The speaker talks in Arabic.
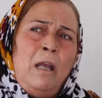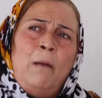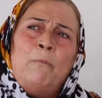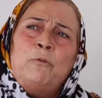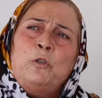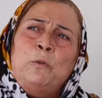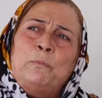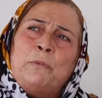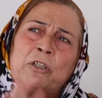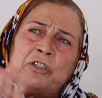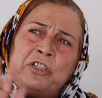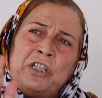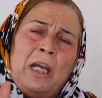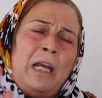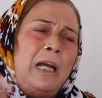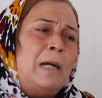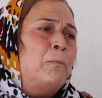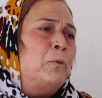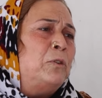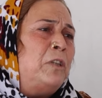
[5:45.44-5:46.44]
ام بختي
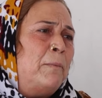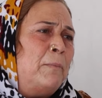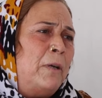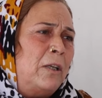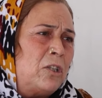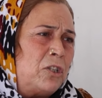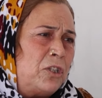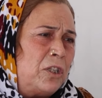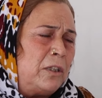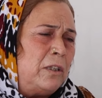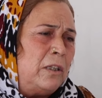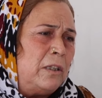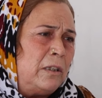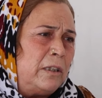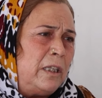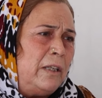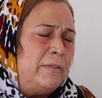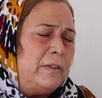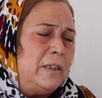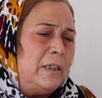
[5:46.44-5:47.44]
عمودي ما قش ذكر
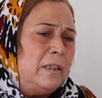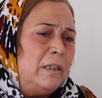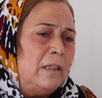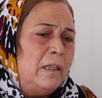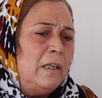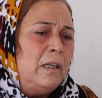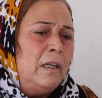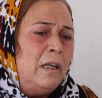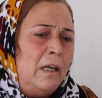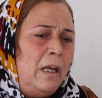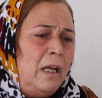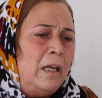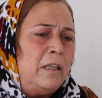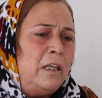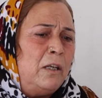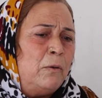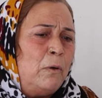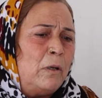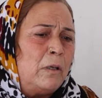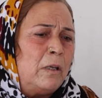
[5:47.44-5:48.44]
انت هذا
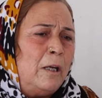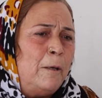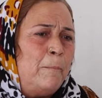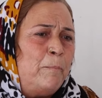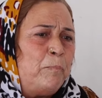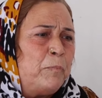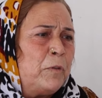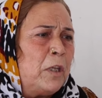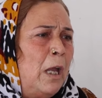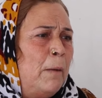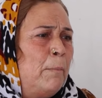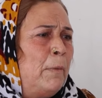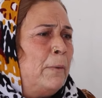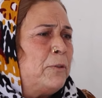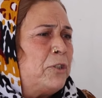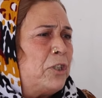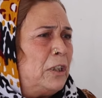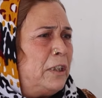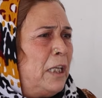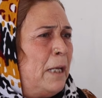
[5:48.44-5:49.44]
اري والله
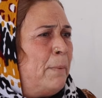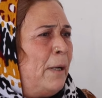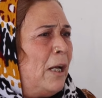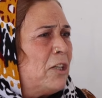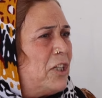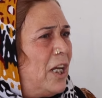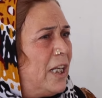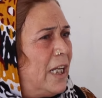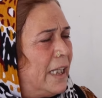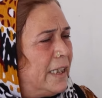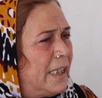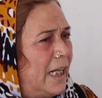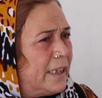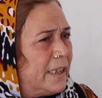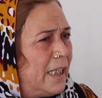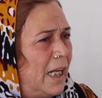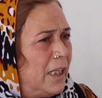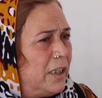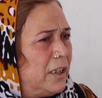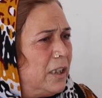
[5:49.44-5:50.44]
ما ستي بعجانا
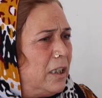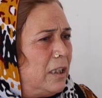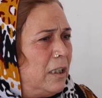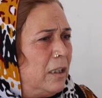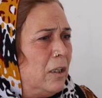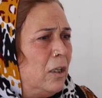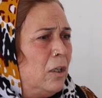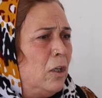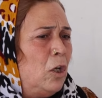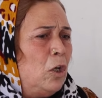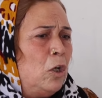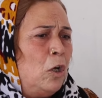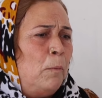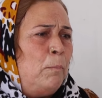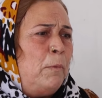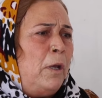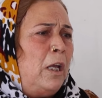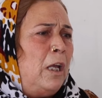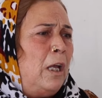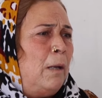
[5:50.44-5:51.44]
داتاني
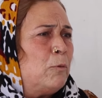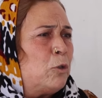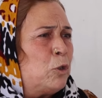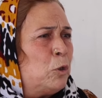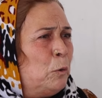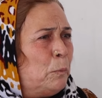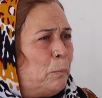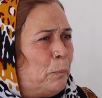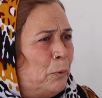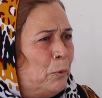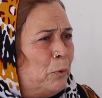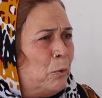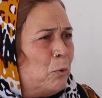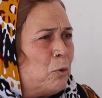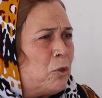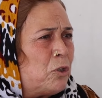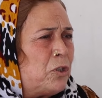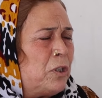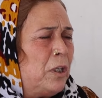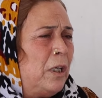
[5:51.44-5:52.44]
ما ام تون
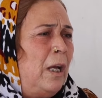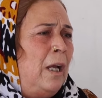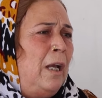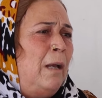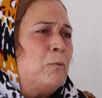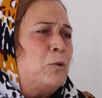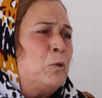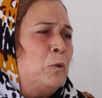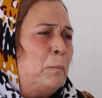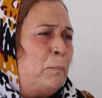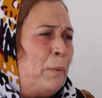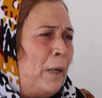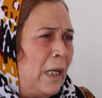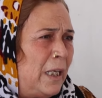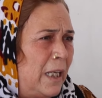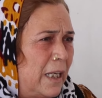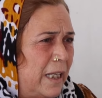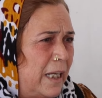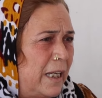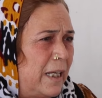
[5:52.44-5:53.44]
بوش ام تون
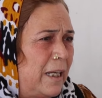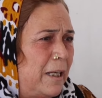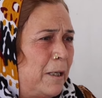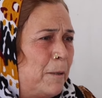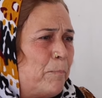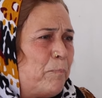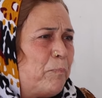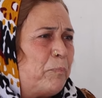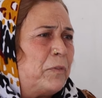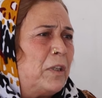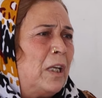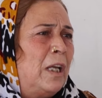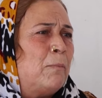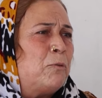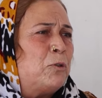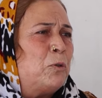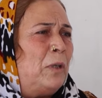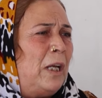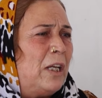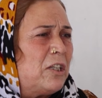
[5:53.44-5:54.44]
باليه
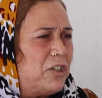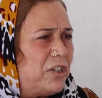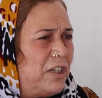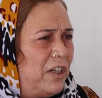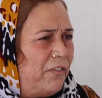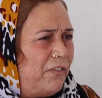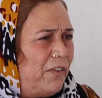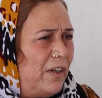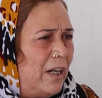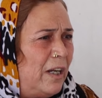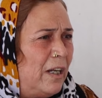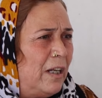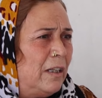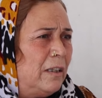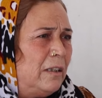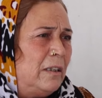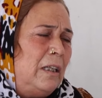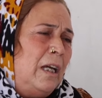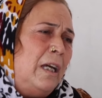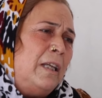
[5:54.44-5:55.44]
ام عشيفه
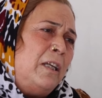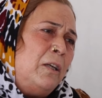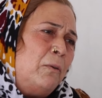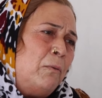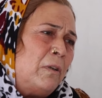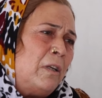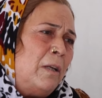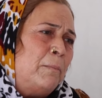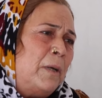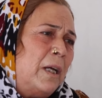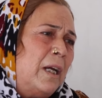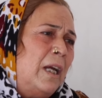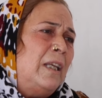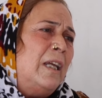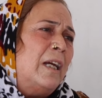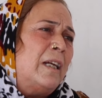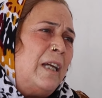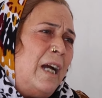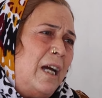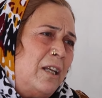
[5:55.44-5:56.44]
اري والله ما قال
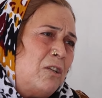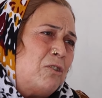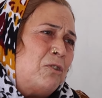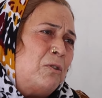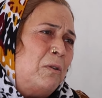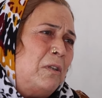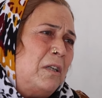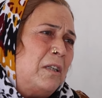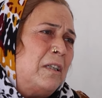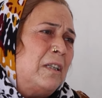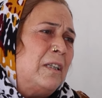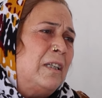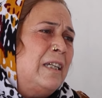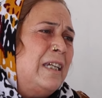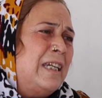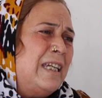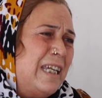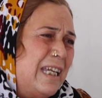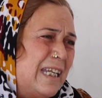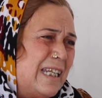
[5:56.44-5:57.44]
لك كاري تشوليك
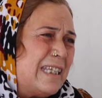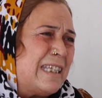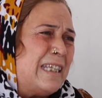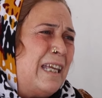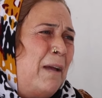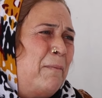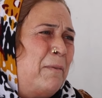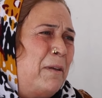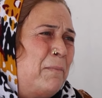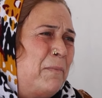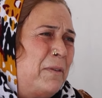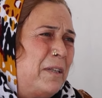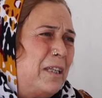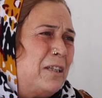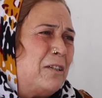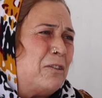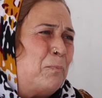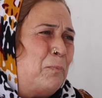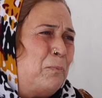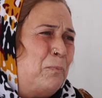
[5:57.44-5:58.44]

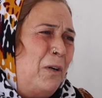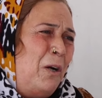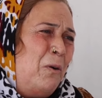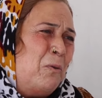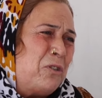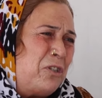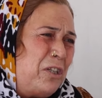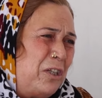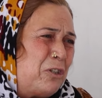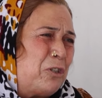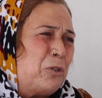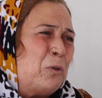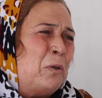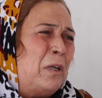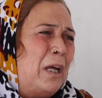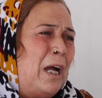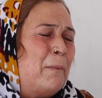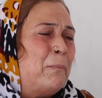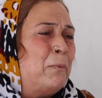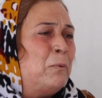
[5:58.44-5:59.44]
زلامي اوجد
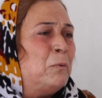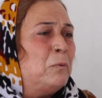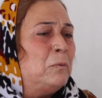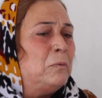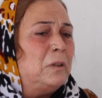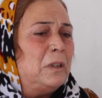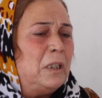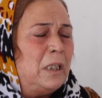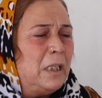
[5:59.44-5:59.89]
تولابو